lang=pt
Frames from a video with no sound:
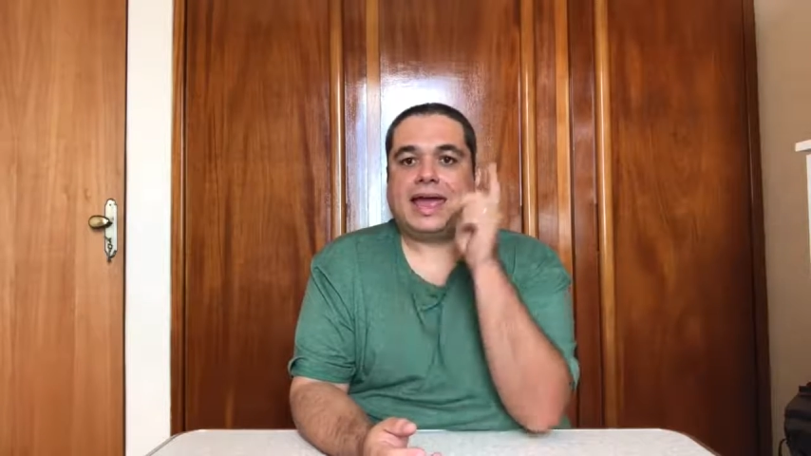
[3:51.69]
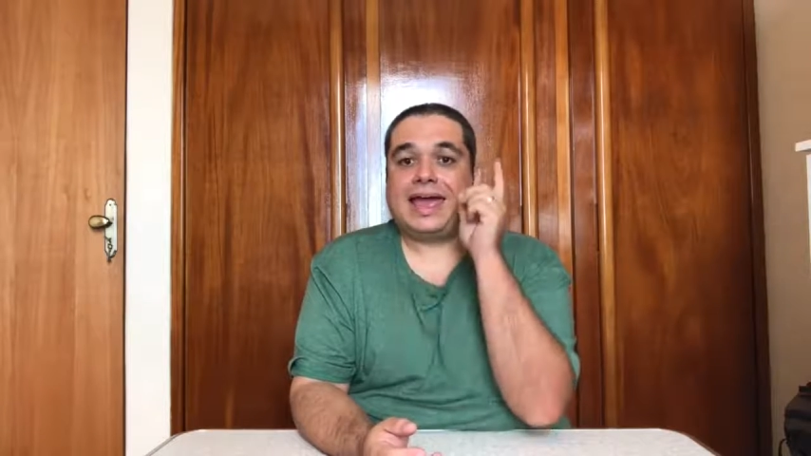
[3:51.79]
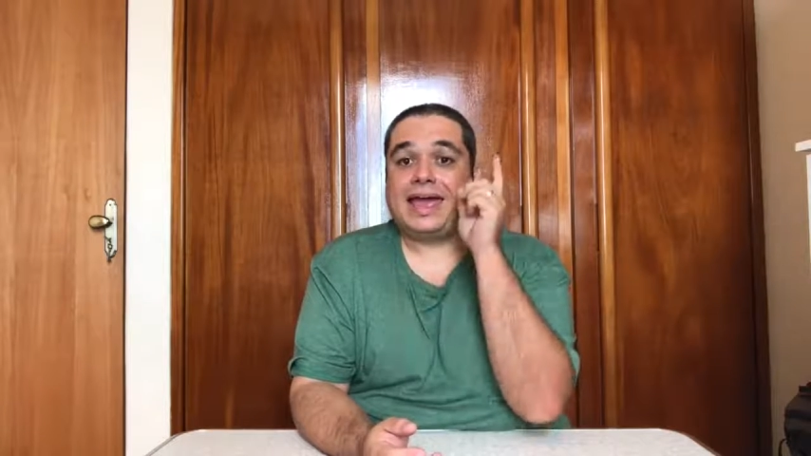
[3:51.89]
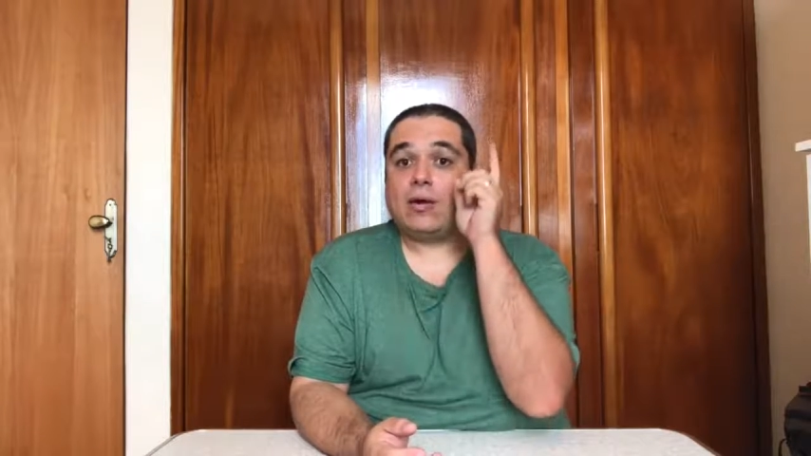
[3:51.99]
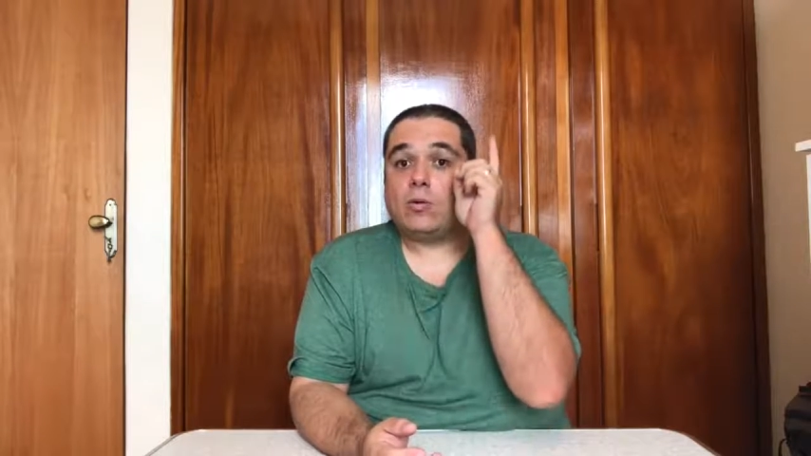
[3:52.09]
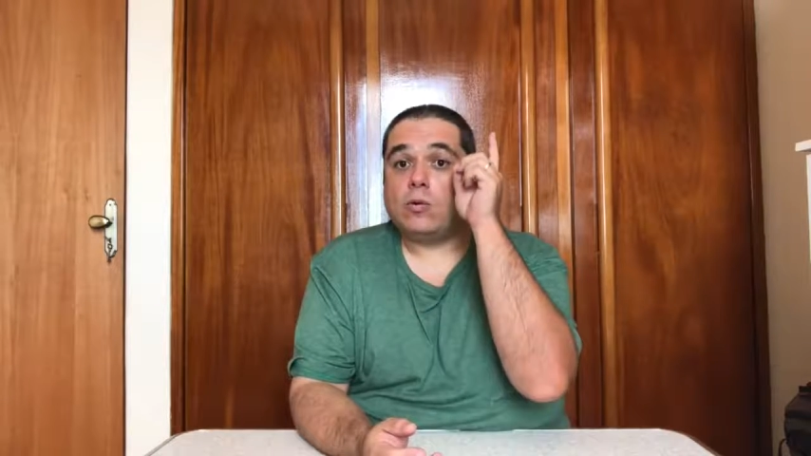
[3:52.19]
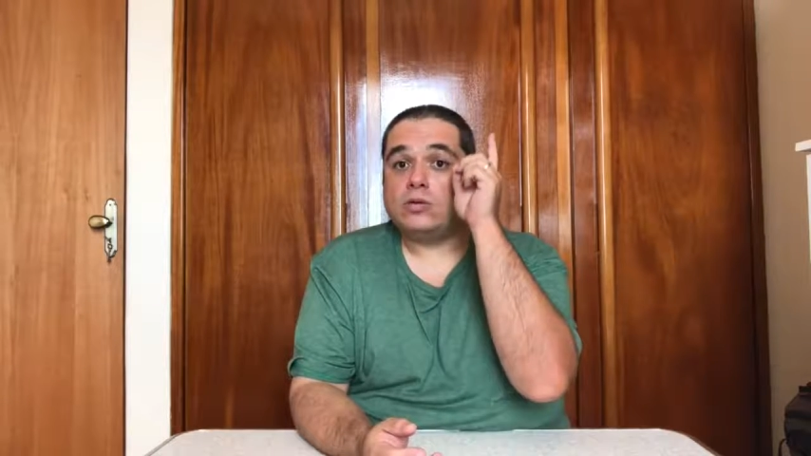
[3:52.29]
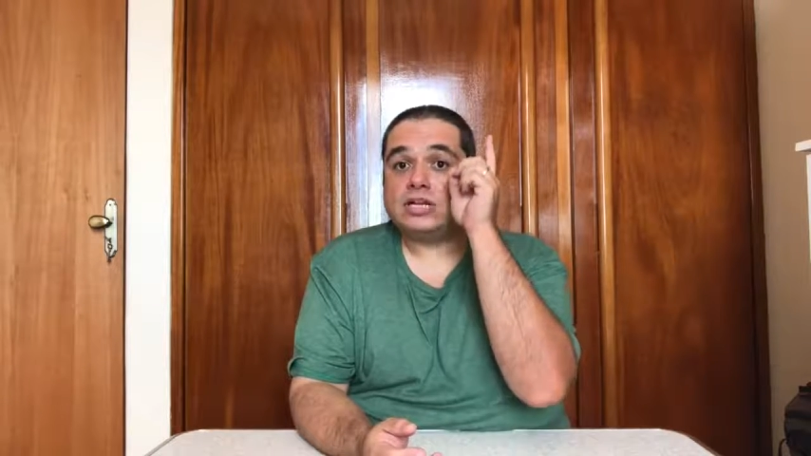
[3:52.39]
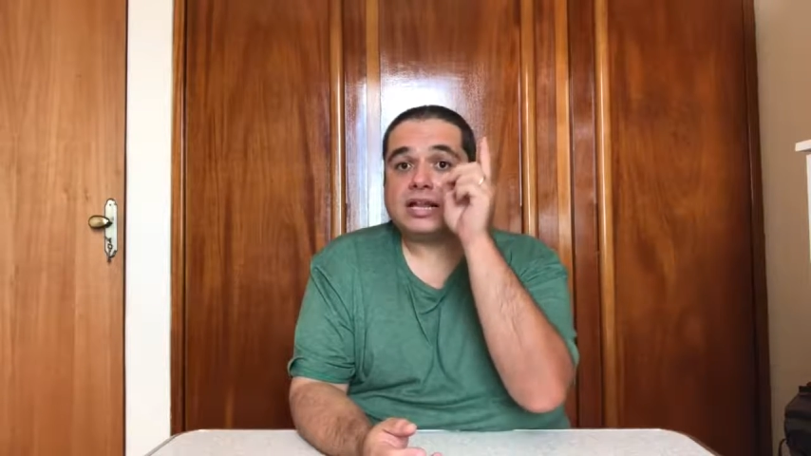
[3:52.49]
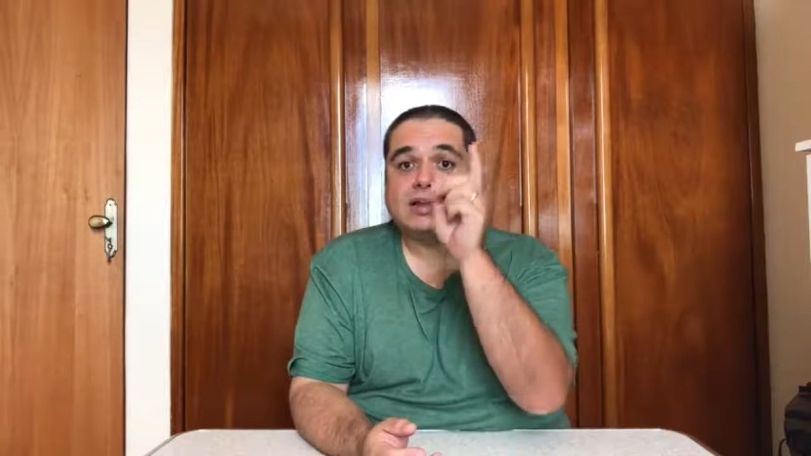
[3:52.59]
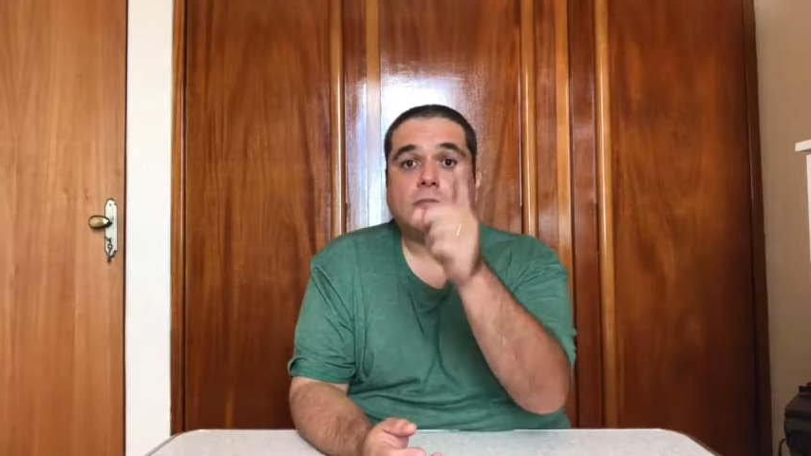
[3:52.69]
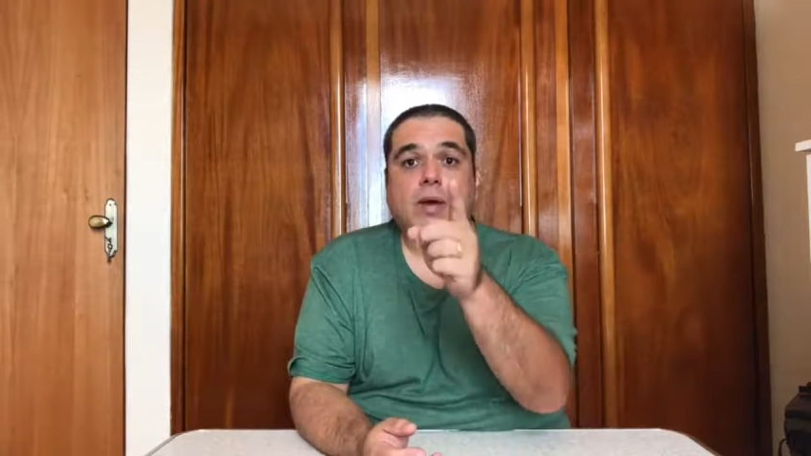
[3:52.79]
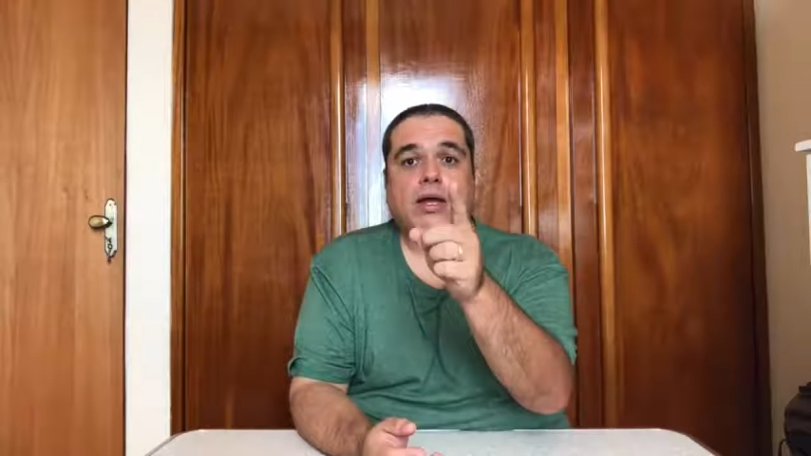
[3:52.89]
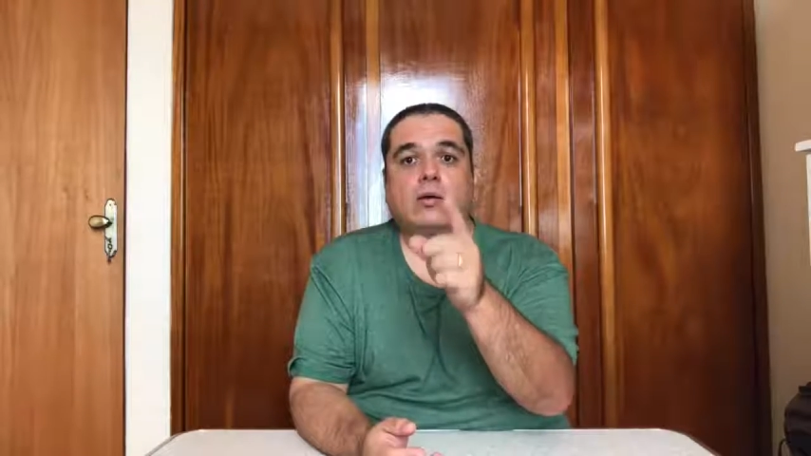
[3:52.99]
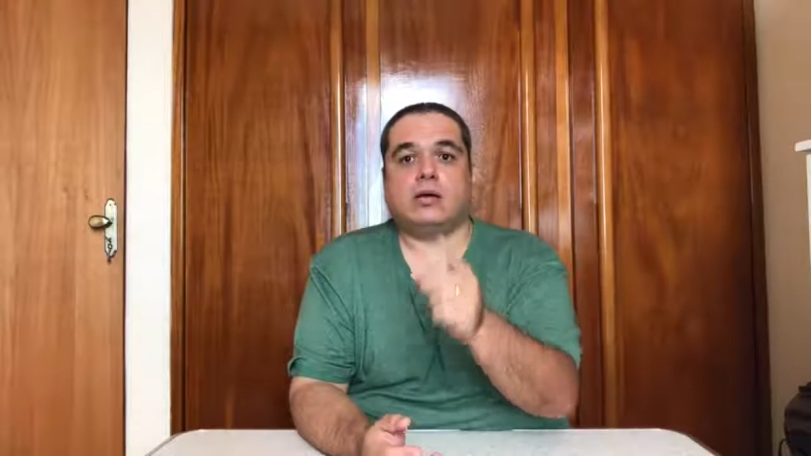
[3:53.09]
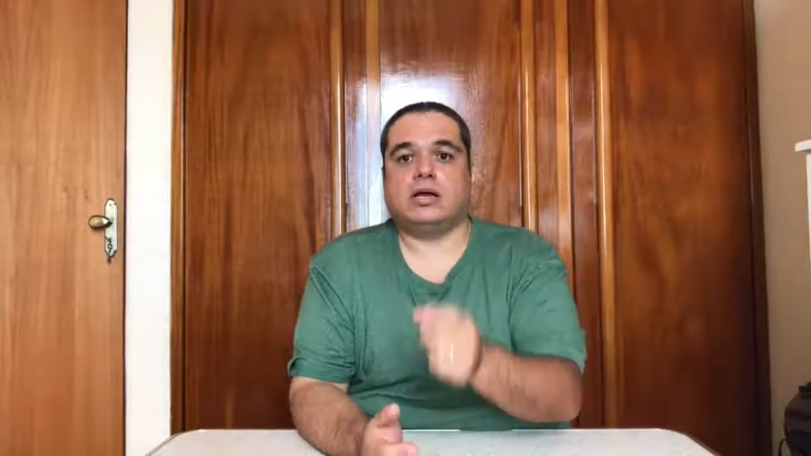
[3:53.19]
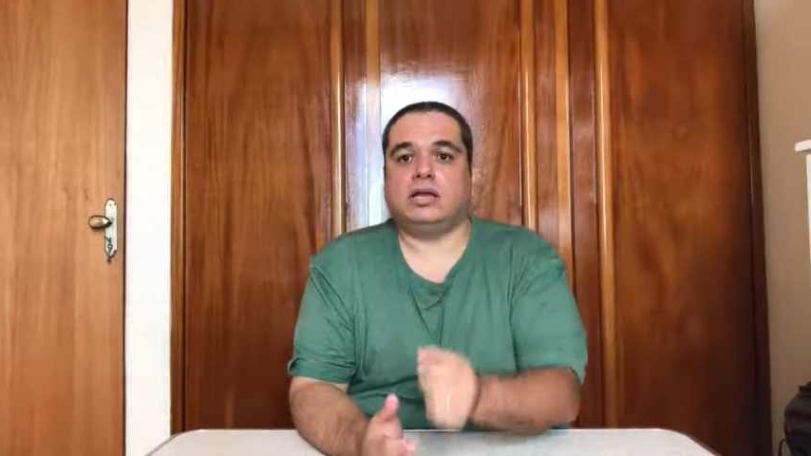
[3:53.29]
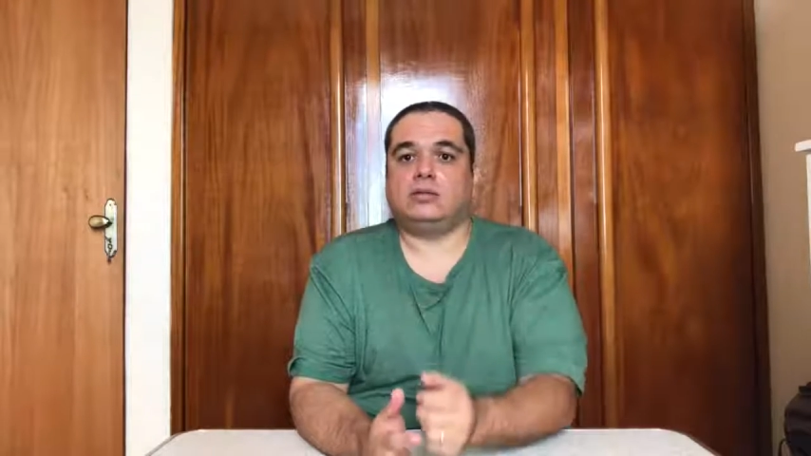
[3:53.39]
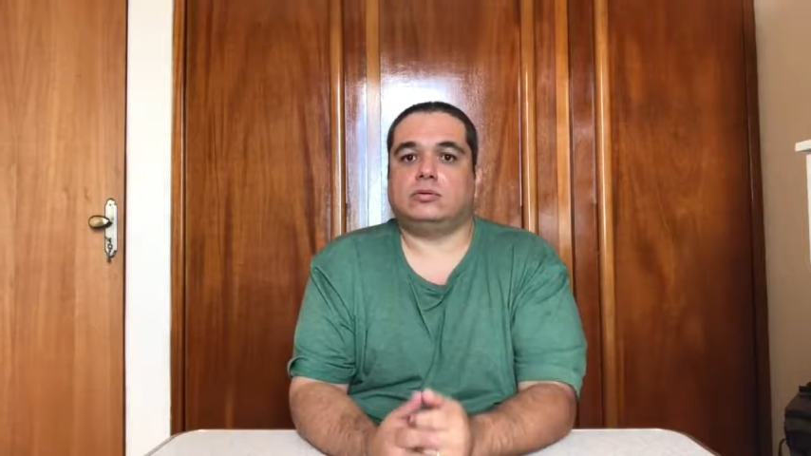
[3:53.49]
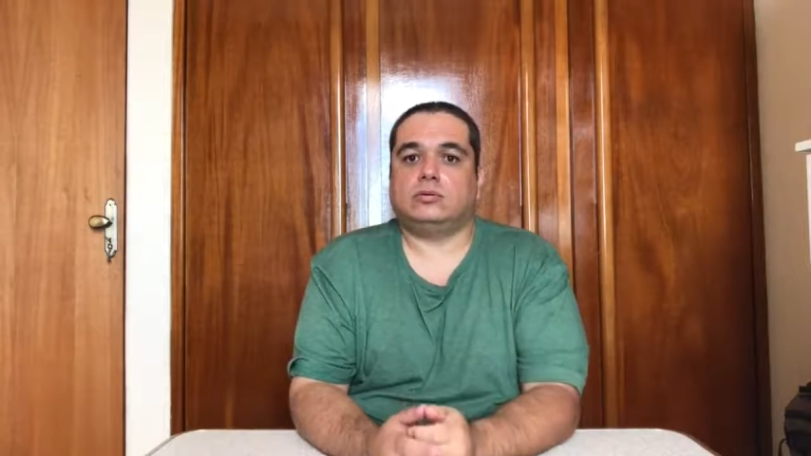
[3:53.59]
é onde ela dá o maior
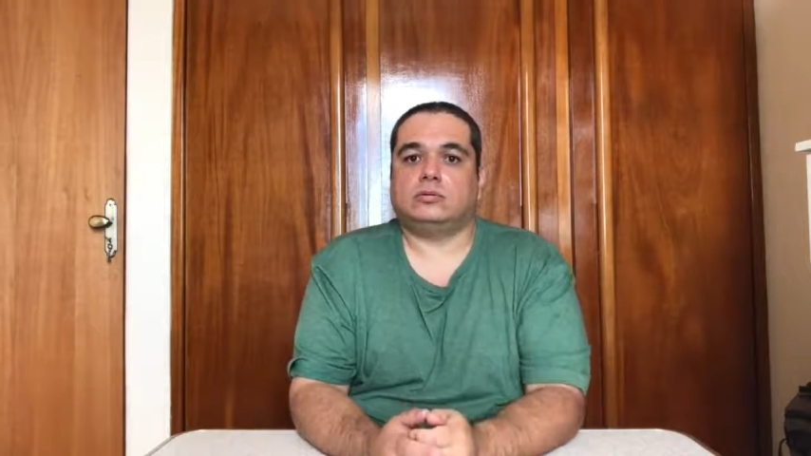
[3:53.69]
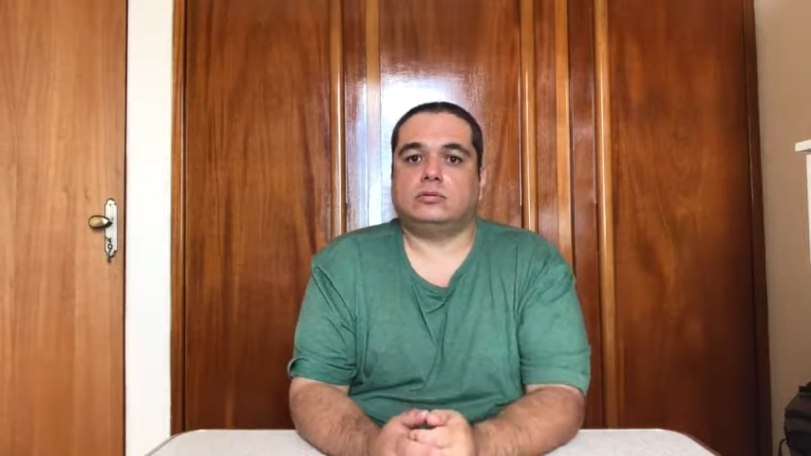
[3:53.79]
grito,